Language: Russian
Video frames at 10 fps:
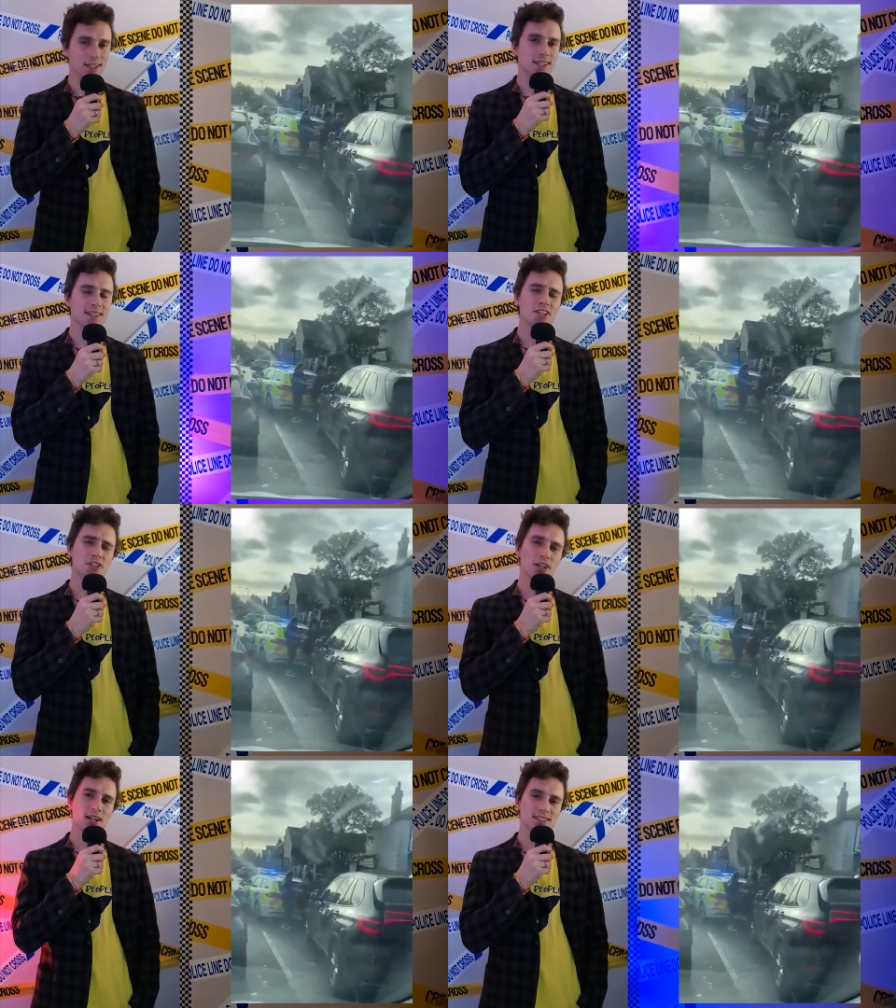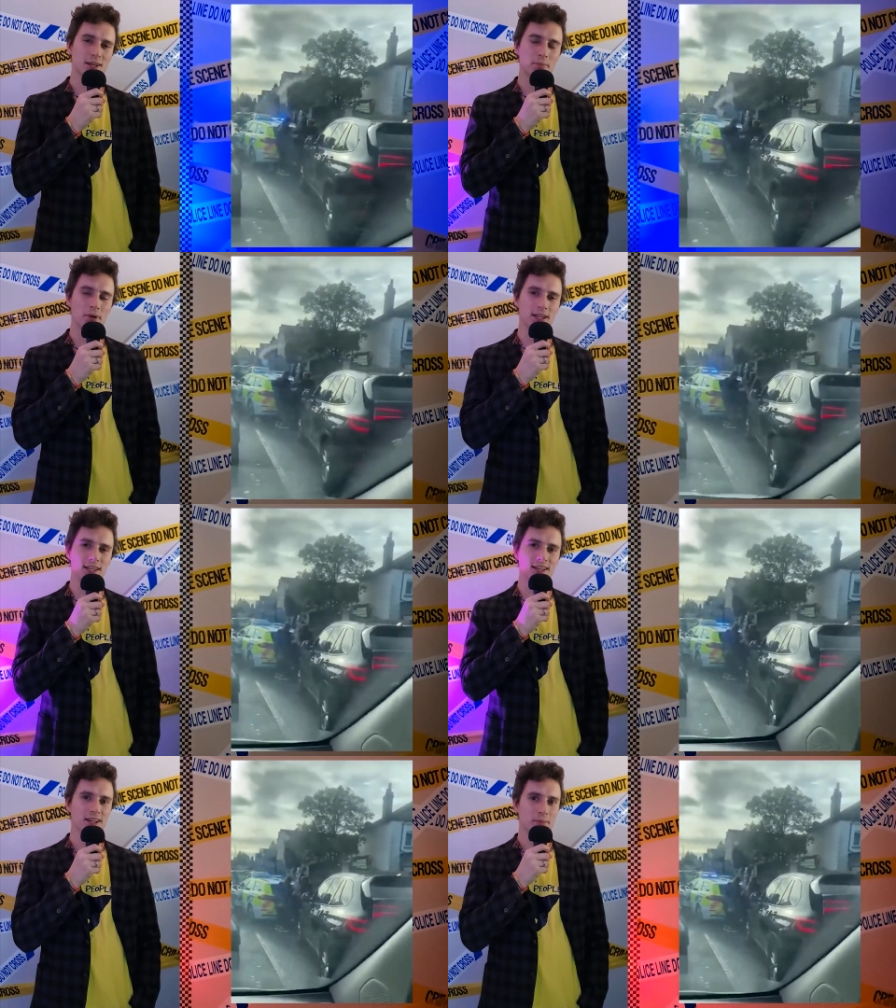Не иначе как
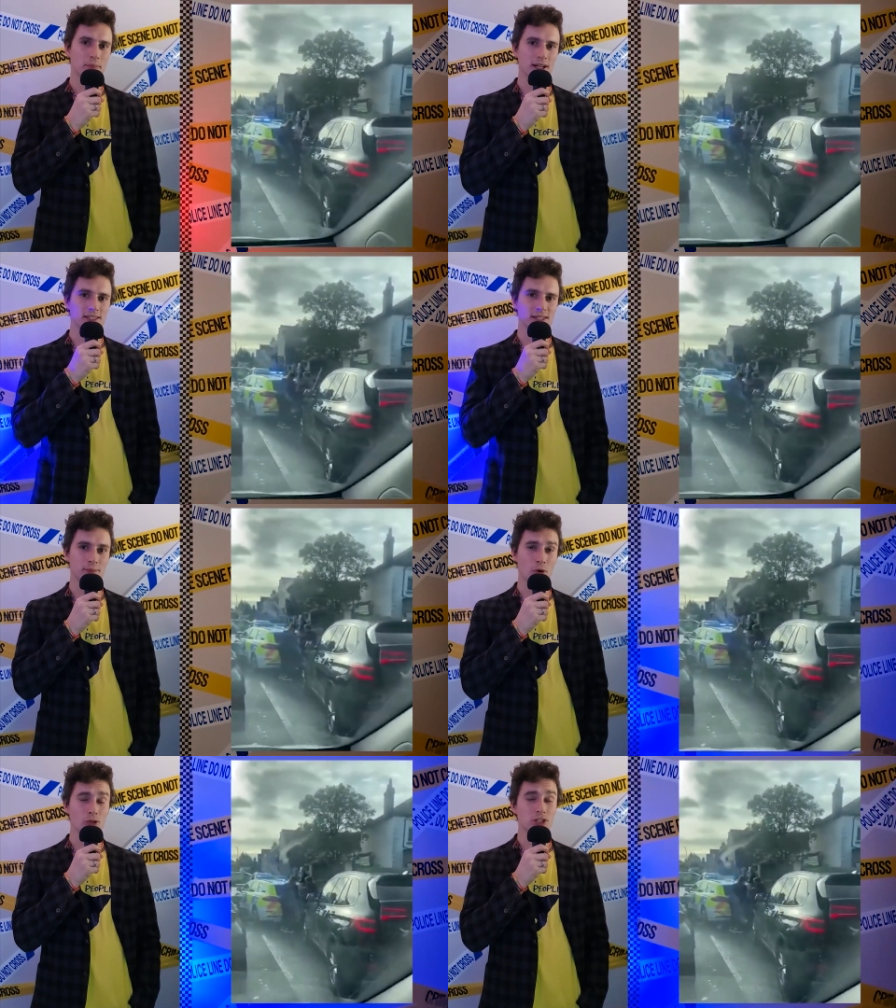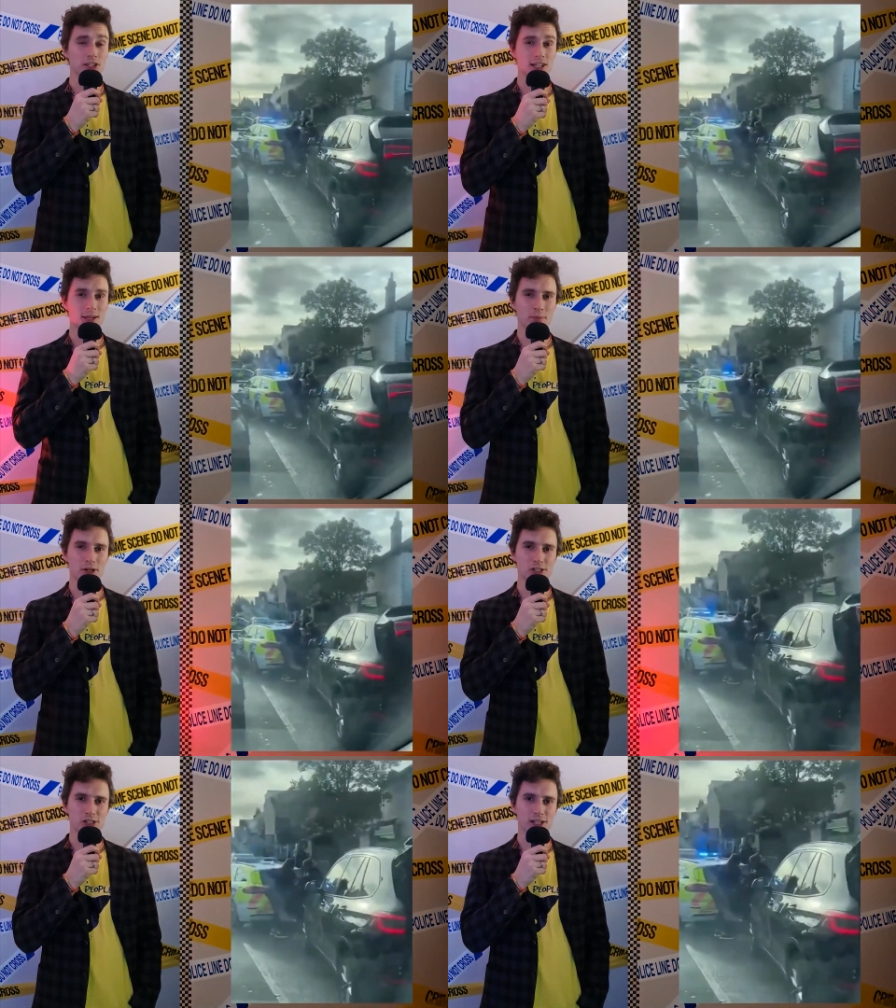забыли пройти мод или
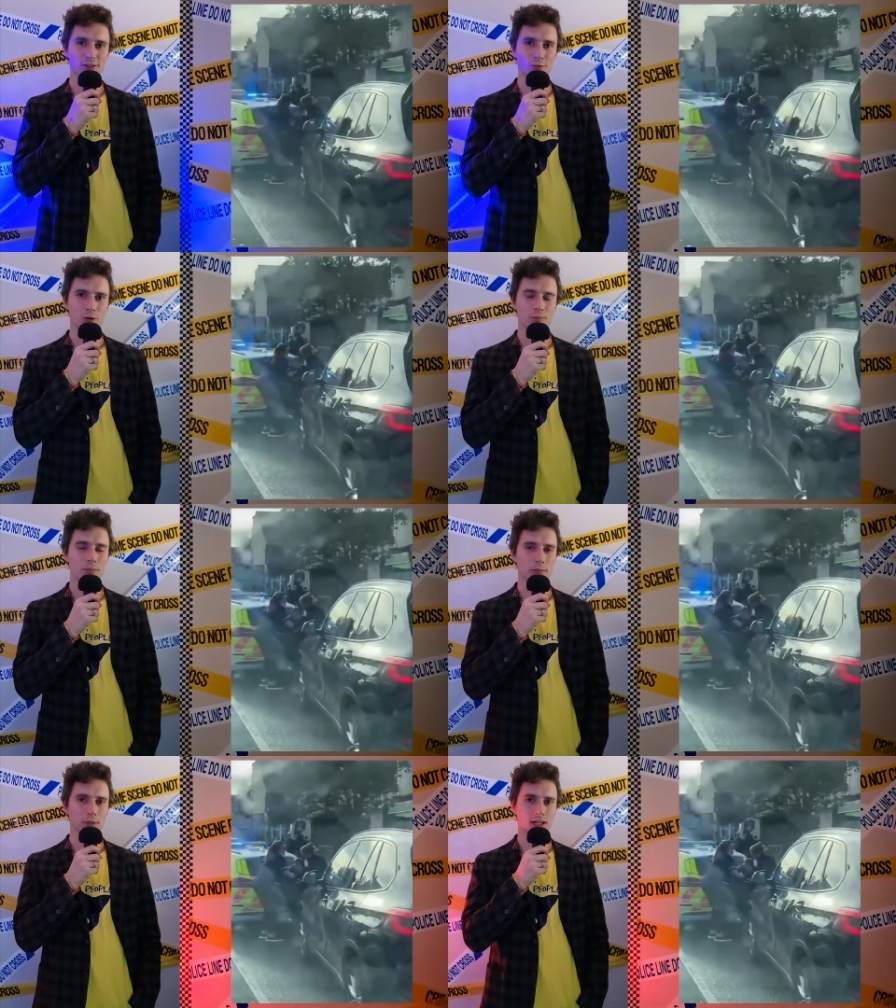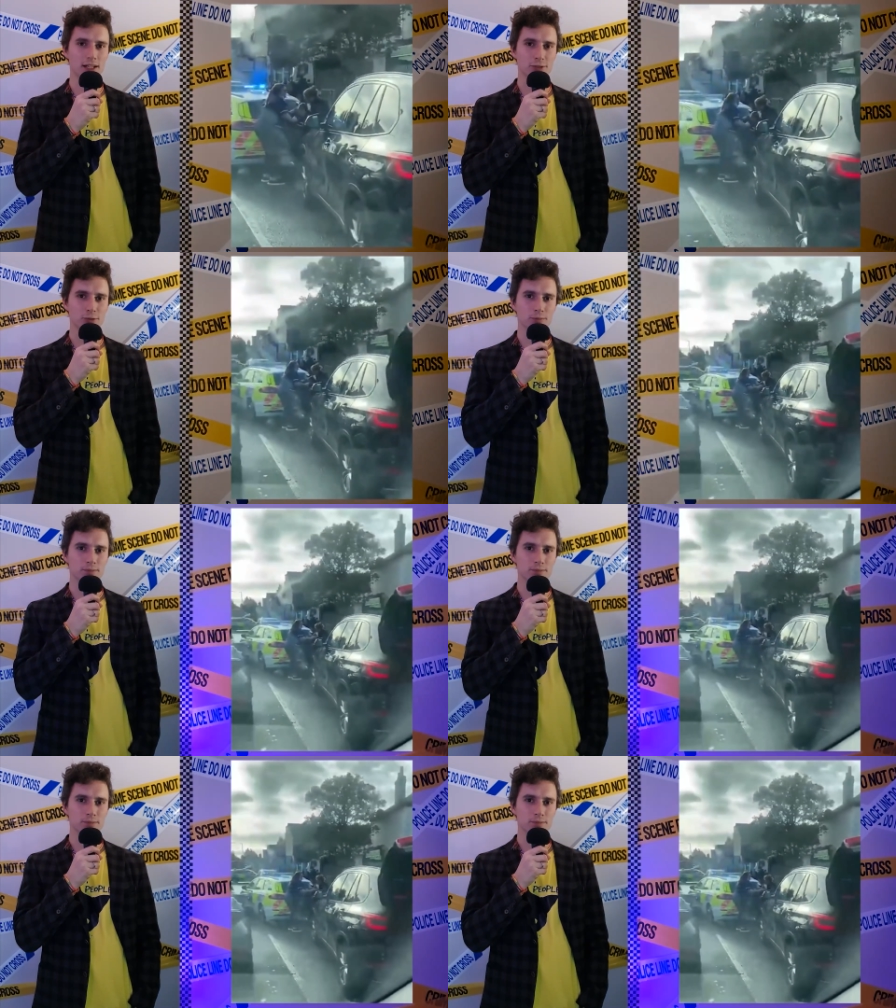прошли его по блату.